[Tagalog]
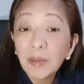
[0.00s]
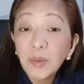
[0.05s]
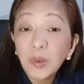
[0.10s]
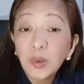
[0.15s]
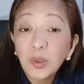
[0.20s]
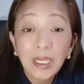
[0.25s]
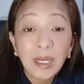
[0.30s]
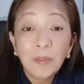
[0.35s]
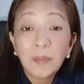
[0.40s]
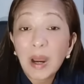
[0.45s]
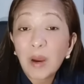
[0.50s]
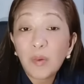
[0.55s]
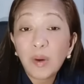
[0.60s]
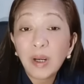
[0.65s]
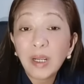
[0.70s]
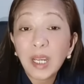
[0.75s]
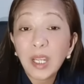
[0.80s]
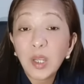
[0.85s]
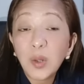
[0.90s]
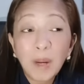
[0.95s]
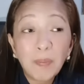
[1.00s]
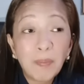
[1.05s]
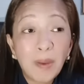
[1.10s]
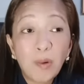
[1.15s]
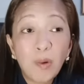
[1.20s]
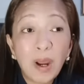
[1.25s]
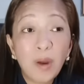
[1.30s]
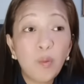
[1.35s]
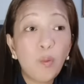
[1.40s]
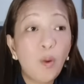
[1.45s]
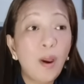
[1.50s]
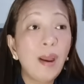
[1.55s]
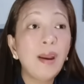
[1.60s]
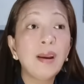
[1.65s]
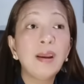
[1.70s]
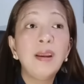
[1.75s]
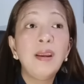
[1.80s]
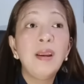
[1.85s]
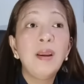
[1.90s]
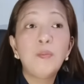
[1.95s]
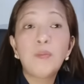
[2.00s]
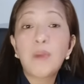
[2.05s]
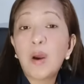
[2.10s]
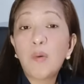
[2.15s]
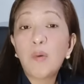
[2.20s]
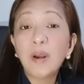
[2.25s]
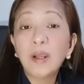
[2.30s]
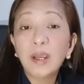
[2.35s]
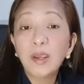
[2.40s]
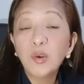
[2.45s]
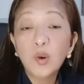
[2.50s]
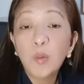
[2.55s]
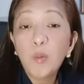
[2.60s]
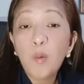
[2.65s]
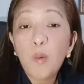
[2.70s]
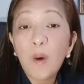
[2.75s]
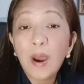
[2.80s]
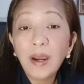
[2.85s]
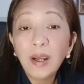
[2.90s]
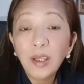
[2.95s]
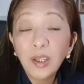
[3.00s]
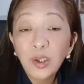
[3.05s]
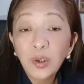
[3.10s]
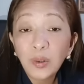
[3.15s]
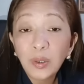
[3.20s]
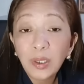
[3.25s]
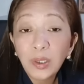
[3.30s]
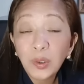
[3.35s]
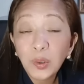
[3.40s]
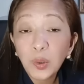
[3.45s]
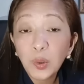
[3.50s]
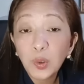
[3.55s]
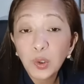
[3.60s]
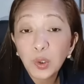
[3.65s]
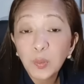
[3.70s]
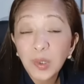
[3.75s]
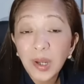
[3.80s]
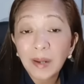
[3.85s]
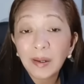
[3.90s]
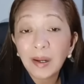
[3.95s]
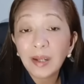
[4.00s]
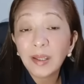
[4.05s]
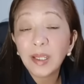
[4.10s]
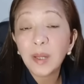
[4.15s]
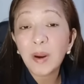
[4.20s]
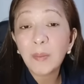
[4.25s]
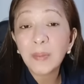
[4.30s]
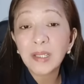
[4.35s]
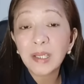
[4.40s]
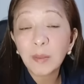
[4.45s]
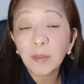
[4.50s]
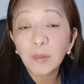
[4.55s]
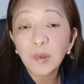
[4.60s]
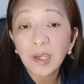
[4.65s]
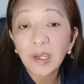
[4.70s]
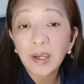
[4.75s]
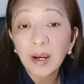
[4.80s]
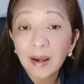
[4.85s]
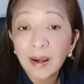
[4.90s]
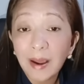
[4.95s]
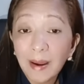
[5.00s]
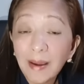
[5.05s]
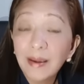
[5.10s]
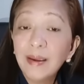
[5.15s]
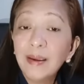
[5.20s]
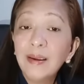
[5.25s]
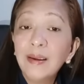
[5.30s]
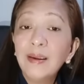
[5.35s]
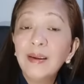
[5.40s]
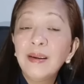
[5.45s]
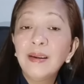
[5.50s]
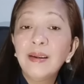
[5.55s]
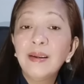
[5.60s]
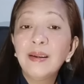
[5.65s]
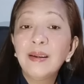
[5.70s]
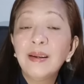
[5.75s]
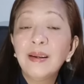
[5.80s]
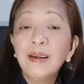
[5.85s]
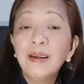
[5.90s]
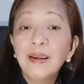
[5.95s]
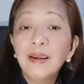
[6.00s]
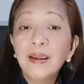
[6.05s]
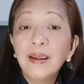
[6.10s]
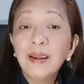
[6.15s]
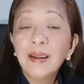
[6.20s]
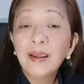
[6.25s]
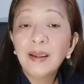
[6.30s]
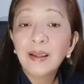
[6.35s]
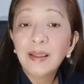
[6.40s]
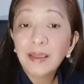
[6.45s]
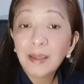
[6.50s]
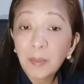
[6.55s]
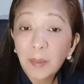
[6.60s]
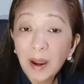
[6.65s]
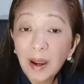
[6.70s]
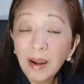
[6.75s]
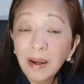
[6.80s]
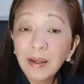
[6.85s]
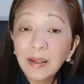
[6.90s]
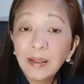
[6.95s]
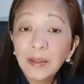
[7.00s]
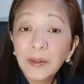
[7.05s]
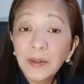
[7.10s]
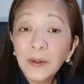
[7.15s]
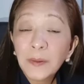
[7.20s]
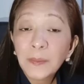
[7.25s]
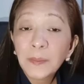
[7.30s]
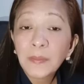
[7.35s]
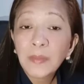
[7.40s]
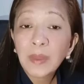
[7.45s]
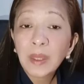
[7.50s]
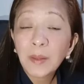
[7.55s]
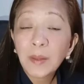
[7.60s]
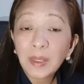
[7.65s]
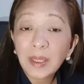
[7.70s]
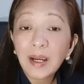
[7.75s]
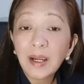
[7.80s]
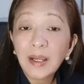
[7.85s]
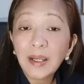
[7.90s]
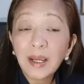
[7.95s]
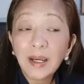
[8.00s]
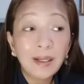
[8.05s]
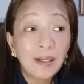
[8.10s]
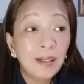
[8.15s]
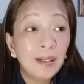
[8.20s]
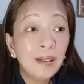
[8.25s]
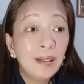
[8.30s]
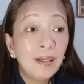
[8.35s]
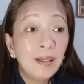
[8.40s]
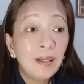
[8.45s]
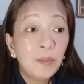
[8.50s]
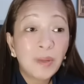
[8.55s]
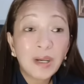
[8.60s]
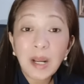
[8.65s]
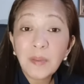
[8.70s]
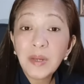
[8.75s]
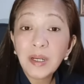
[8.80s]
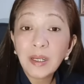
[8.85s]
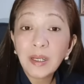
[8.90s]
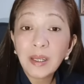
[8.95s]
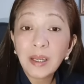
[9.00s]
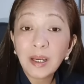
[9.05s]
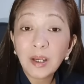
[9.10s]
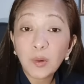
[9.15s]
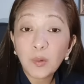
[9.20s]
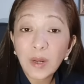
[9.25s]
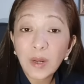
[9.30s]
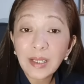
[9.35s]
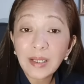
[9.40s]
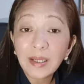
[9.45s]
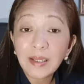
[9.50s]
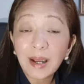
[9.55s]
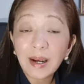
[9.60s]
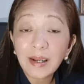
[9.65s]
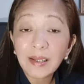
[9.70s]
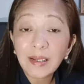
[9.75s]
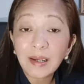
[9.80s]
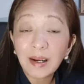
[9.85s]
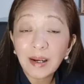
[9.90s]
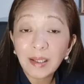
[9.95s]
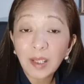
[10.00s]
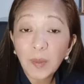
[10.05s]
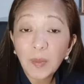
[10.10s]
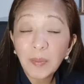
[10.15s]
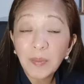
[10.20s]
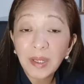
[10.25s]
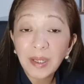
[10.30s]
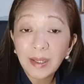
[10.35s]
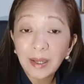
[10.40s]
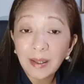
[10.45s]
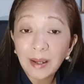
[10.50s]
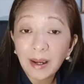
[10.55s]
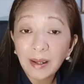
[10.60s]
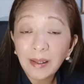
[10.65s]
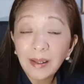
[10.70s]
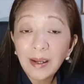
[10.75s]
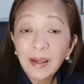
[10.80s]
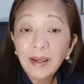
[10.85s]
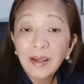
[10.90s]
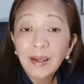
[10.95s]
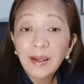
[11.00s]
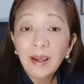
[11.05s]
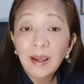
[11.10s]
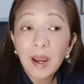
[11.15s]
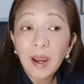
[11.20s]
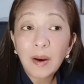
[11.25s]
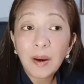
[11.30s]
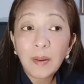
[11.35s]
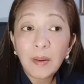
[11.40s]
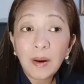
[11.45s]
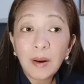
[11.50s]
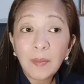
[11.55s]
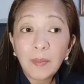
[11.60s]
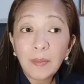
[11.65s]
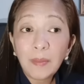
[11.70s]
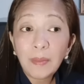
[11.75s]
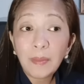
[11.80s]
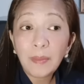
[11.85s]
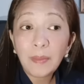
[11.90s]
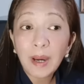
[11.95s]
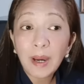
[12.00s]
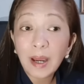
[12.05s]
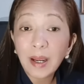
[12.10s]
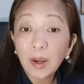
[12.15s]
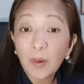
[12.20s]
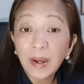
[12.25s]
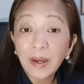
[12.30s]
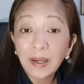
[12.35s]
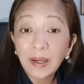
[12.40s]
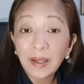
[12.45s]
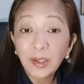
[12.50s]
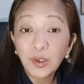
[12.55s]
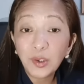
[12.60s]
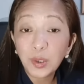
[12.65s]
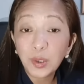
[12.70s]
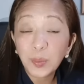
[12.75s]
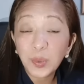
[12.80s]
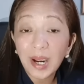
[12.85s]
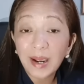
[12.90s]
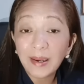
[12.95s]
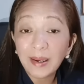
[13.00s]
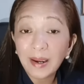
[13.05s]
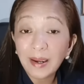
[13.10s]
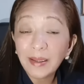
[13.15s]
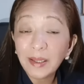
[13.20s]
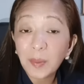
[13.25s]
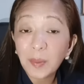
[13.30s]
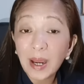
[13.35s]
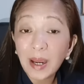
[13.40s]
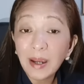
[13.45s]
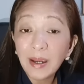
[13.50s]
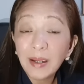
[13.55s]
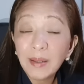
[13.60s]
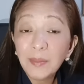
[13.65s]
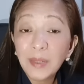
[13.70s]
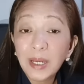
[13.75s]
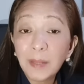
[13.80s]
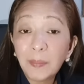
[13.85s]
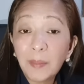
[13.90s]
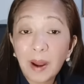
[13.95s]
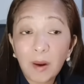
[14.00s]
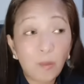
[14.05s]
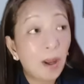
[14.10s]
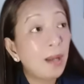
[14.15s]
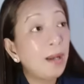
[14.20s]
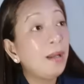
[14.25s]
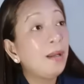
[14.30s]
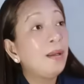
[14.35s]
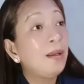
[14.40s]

nyo din na bawal kayong magpawakwa, bawal kayong gumawa ng inyong, inyong YouTube channel, di ba? Pinsan mo si Carla? Di ba? Matagal nang marami nag-request sa sana si Carla daw mabigyan ng uh, makagawa na ng YouTube channel, di ba? Binabawal.